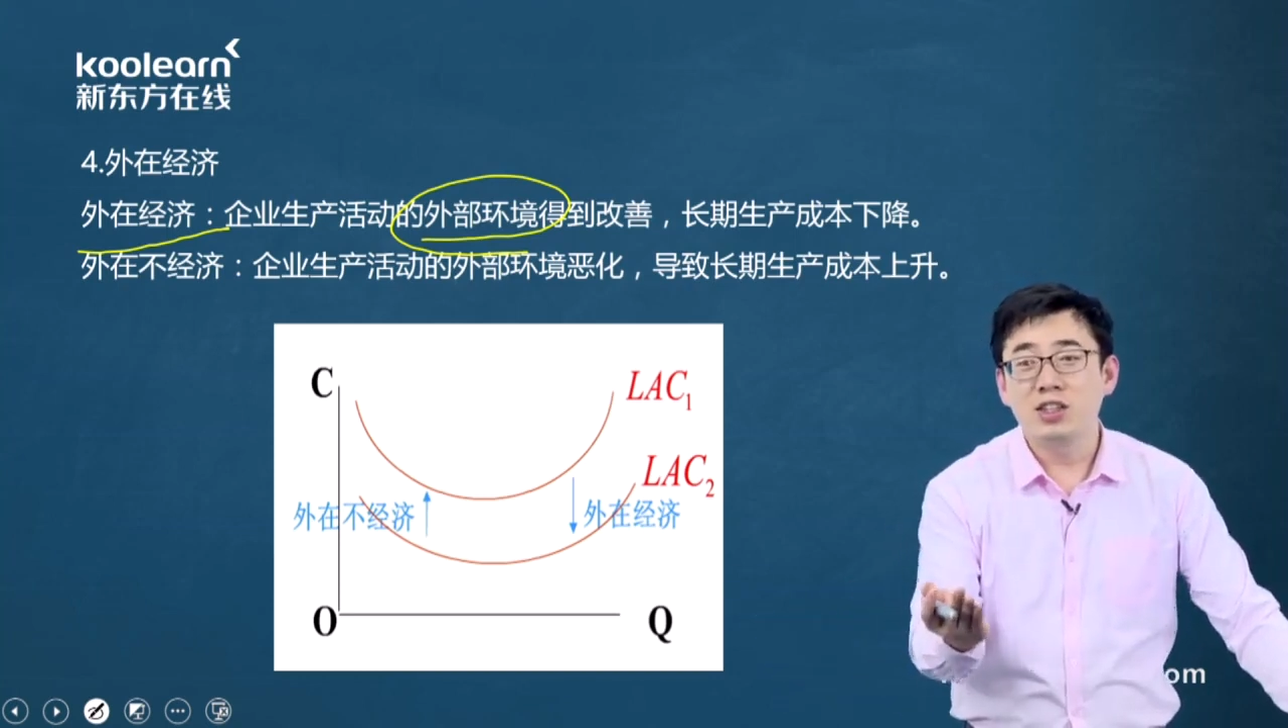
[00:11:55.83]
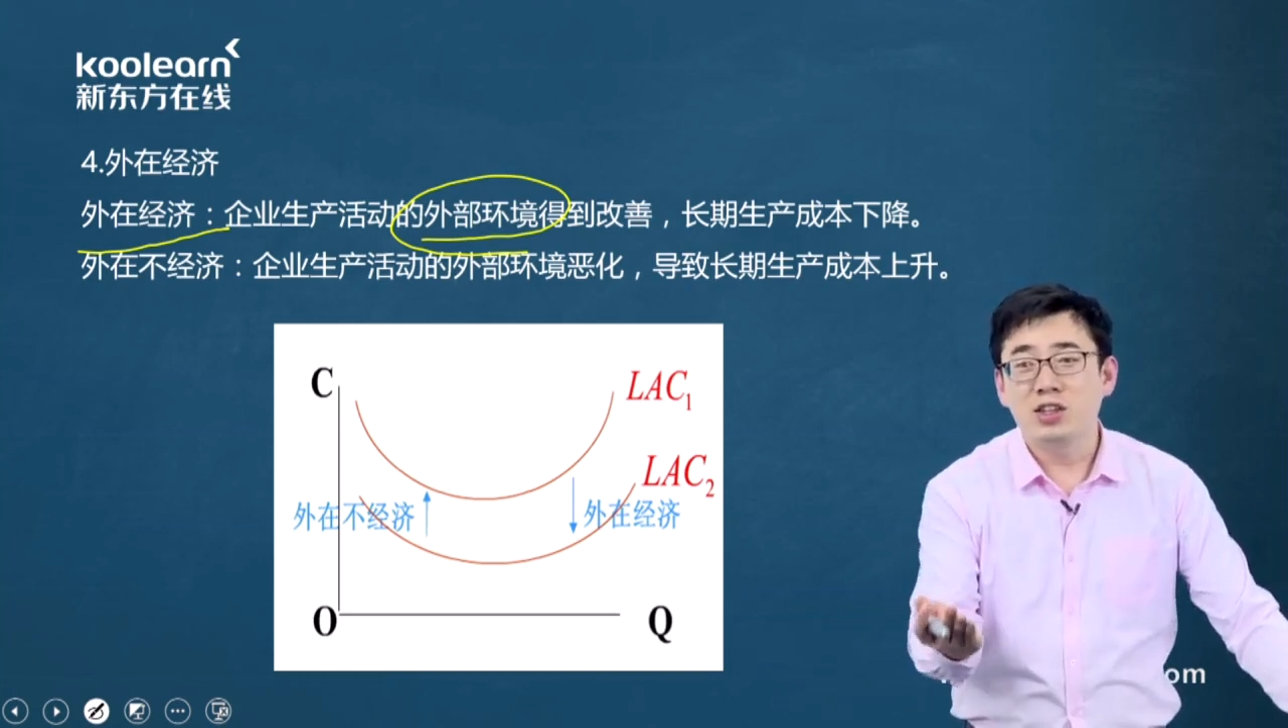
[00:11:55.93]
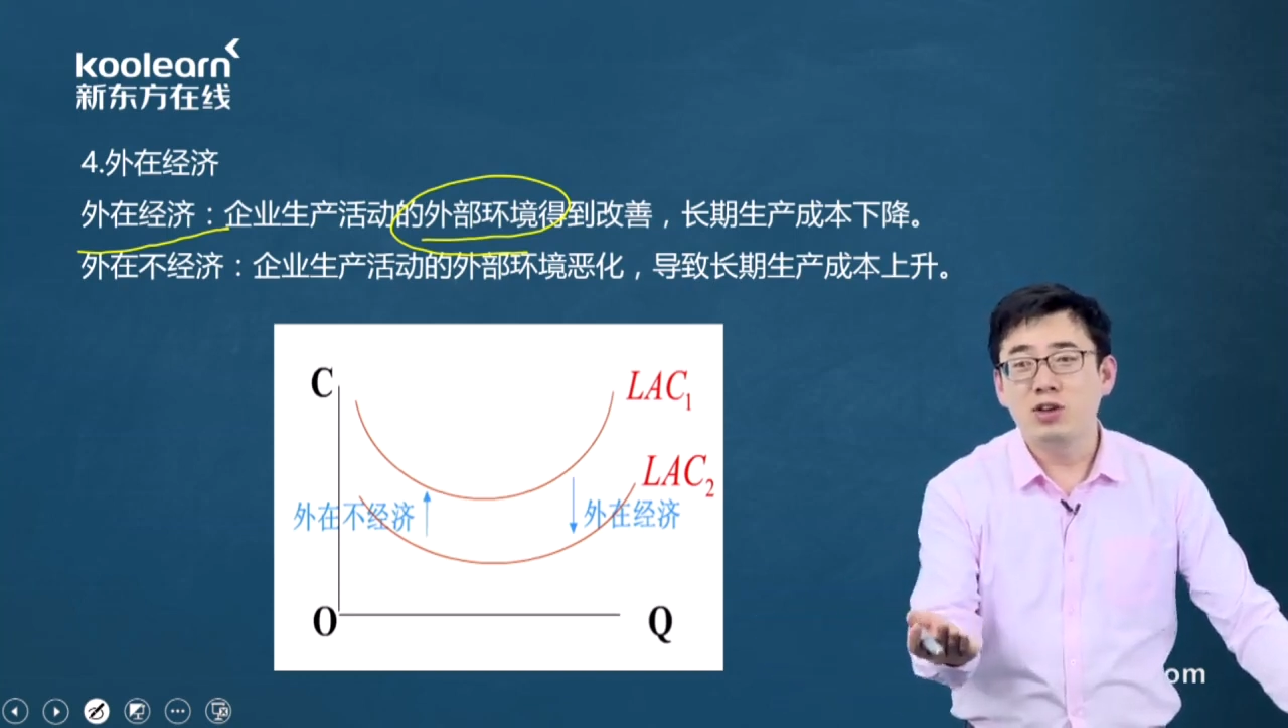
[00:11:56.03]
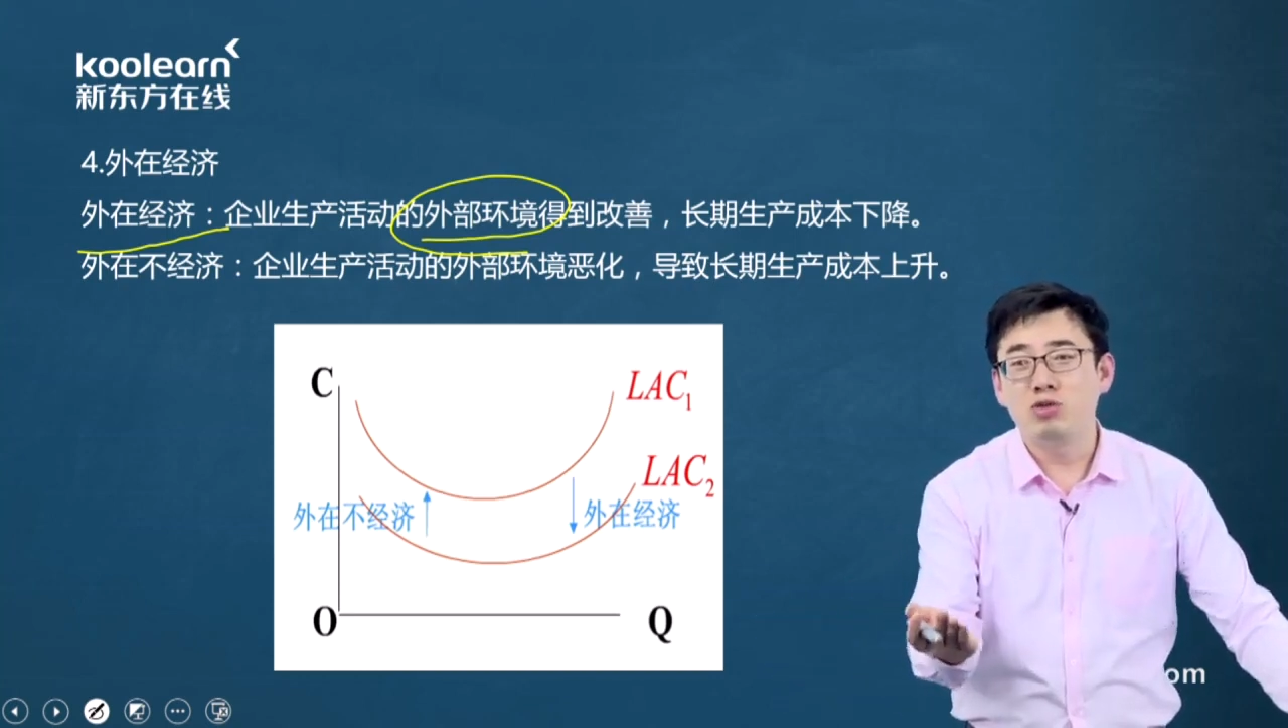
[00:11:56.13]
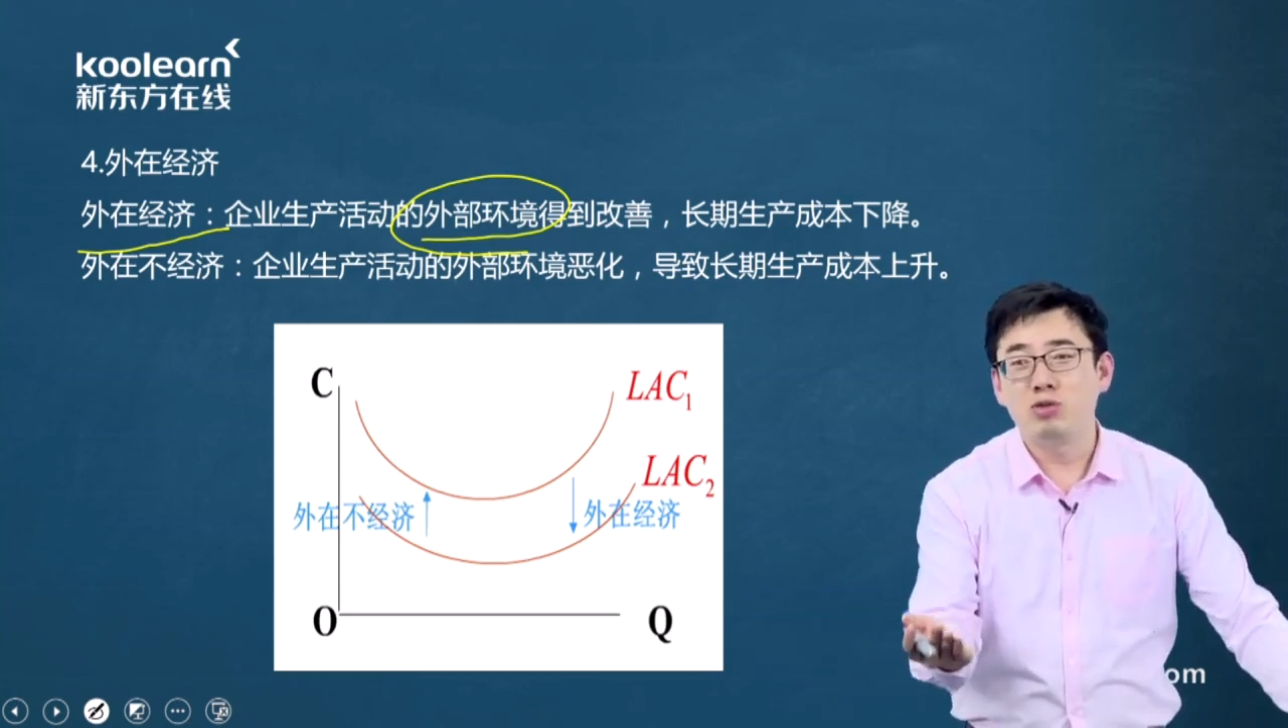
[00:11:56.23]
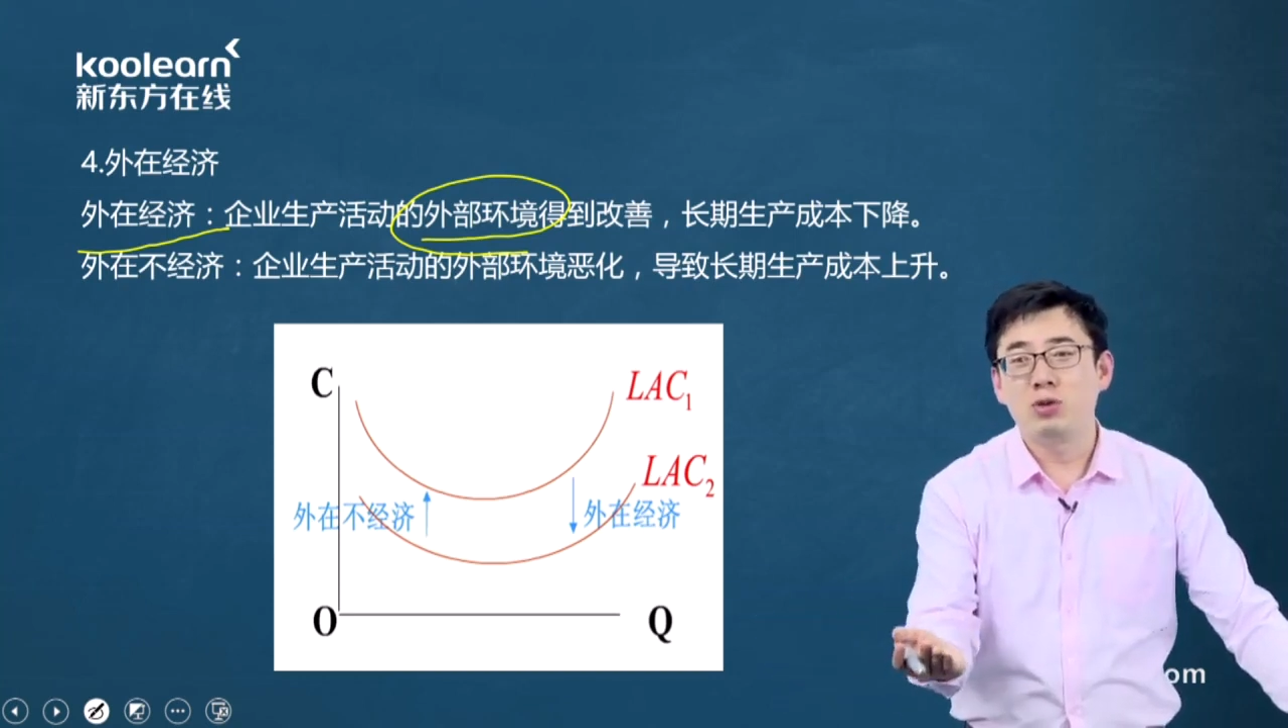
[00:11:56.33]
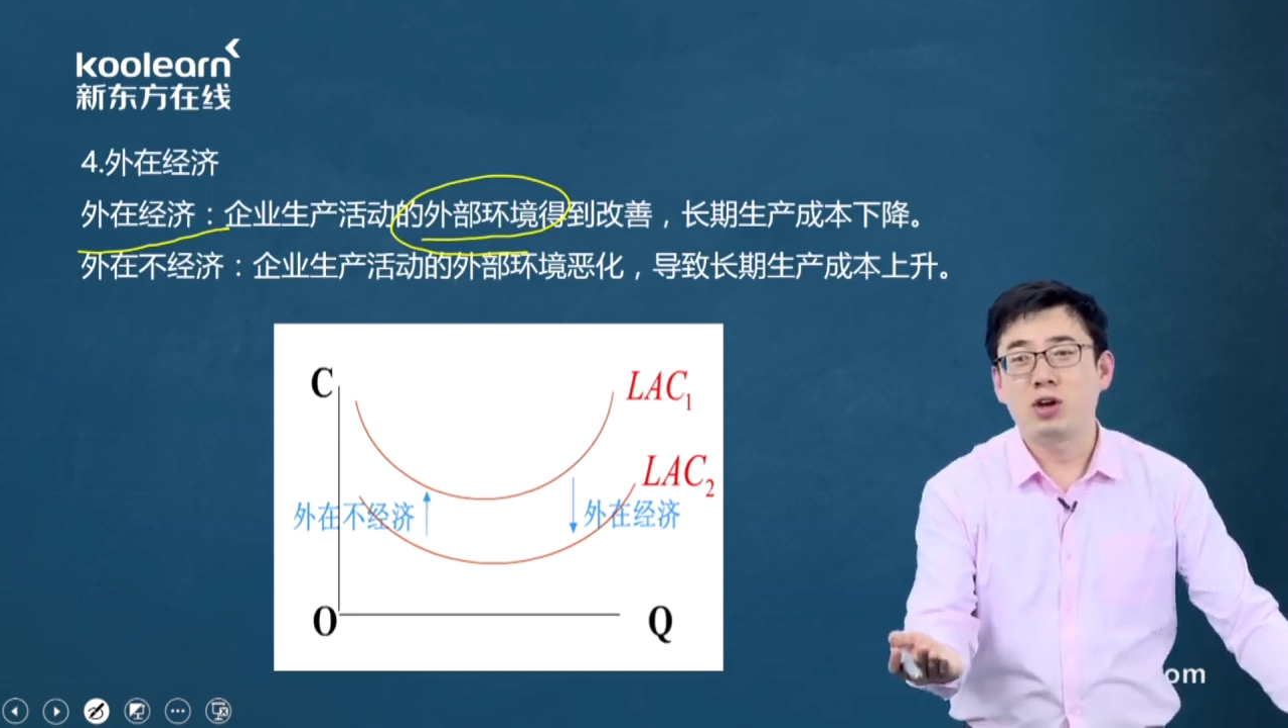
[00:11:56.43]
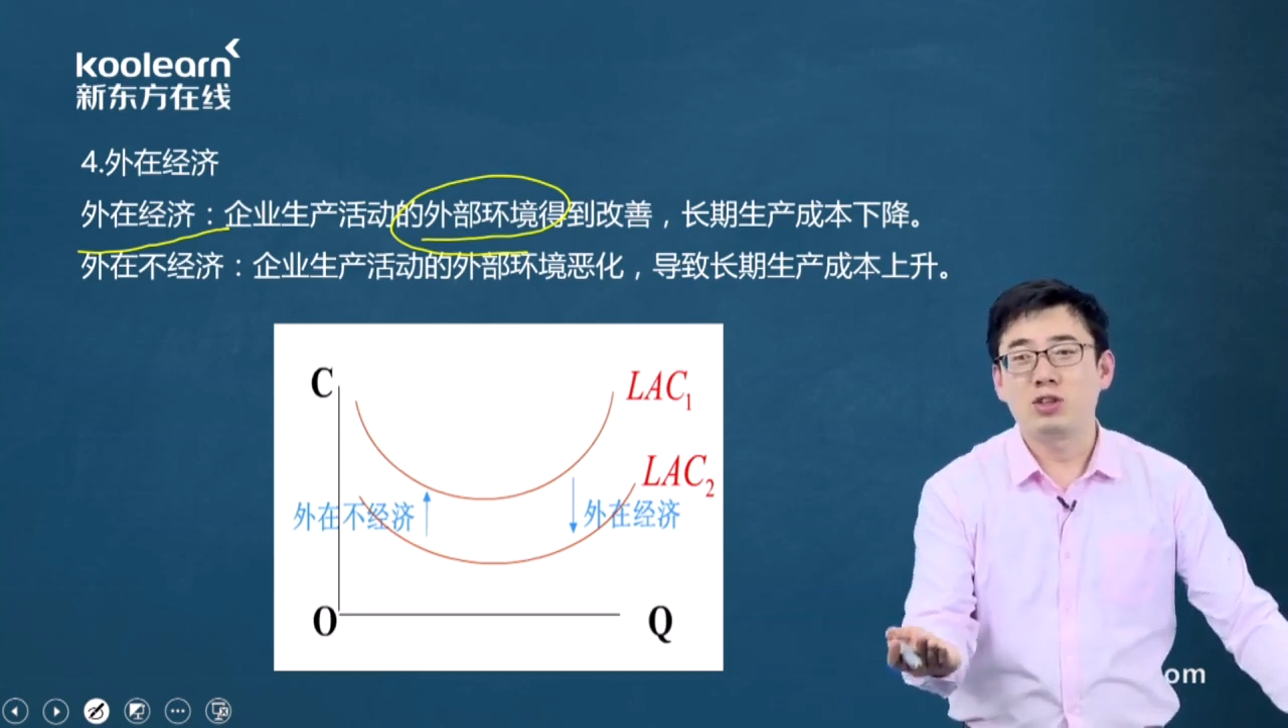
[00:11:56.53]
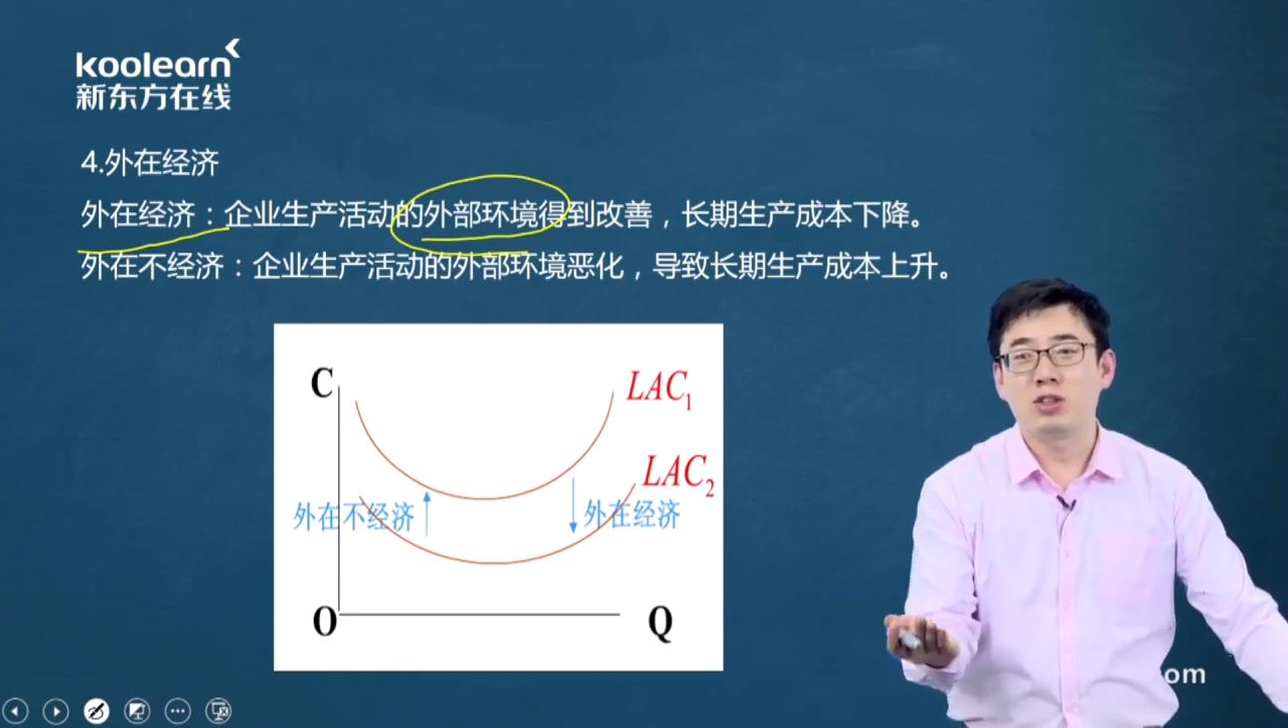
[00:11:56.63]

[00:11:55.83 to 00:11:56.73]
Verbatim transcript: 一根独苗，